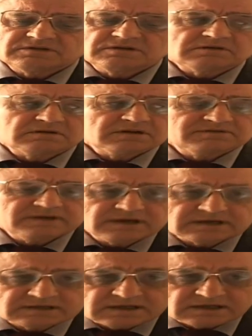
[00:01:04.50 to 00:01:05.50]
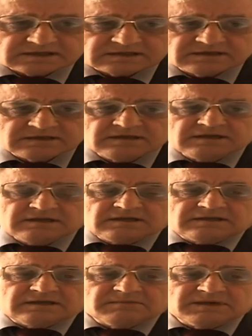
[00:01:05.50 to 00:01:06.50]
się tylko na faktach,
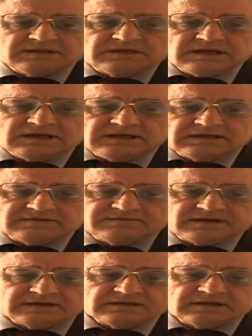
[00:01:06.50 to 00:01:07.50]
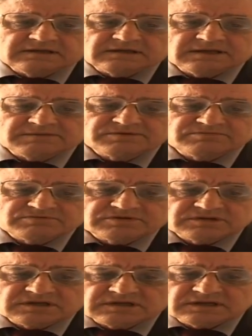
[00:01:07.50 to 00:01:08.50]
na materialnych faktach, nie na
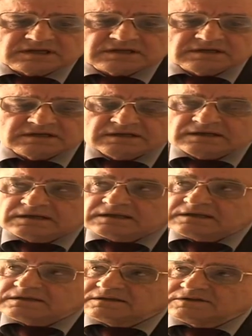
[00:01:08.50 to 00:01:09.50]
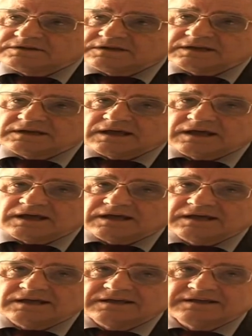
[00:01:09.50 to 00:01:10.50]
przypuszczeniach, no nie na
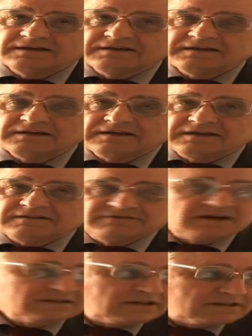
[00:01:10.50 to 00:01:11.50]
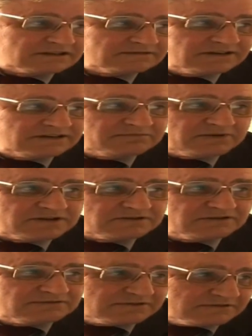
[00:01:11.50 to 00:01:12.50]
faktach tak zwanych
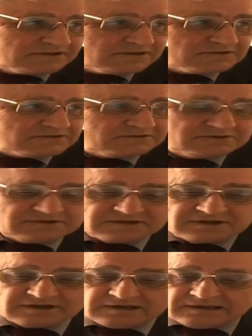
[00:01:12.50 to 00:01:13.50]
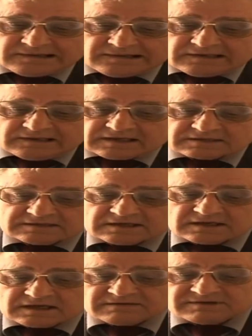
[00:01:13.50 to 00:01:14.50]
prasowych, które oczywiście jak z
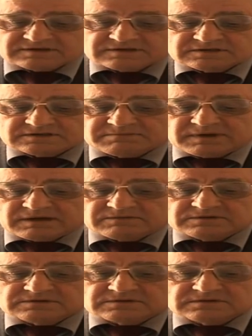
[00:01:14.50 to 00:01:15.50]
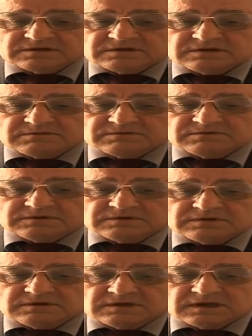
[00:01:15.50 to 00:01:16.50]
rękawa się sypały, codziennie był
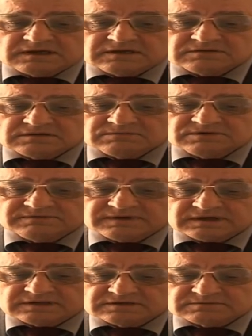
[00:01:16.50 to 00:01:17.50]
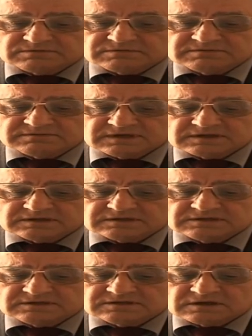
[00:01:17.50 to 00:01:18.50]
inny, ale to nie były fakty z punktu widzenia
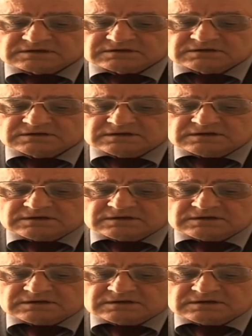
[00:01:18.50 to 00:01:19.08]
technicznego.